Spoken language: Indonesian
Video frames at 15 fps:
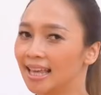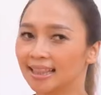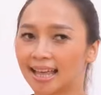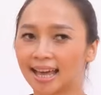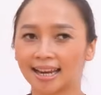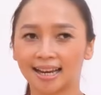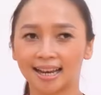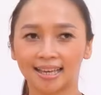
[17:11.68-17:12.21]

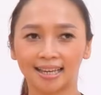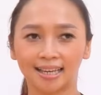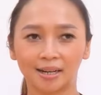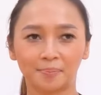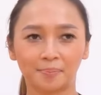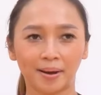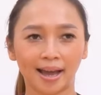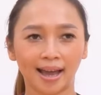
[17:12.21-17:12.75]
tarik lagi ke
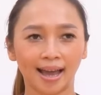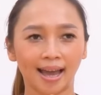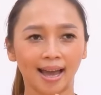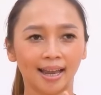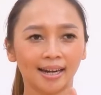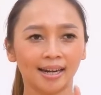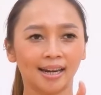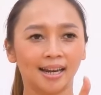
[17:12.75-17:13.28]

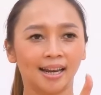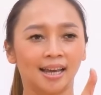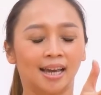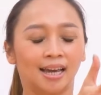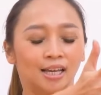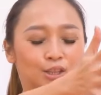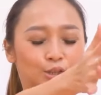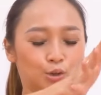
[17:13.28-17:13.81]
depan.
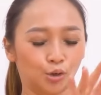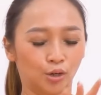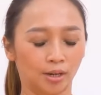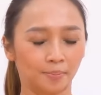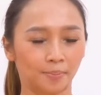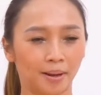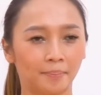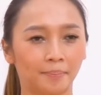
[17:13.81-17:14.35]

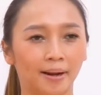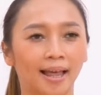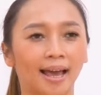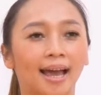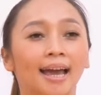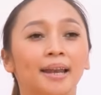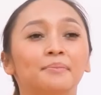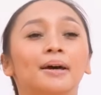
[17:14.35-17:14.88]
Turunin
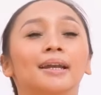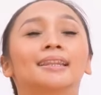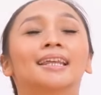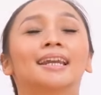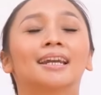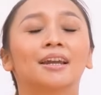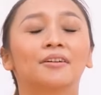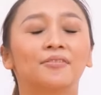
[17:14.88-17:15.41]
pelan-pelan, mari
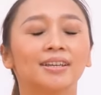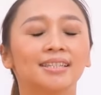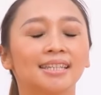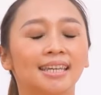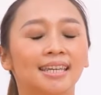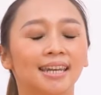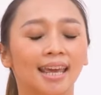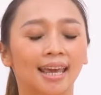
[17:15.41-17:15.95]
tarik nafas.
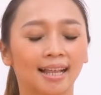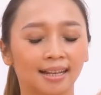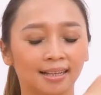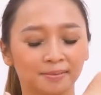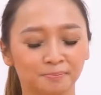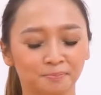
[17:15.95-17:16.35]
Inhale.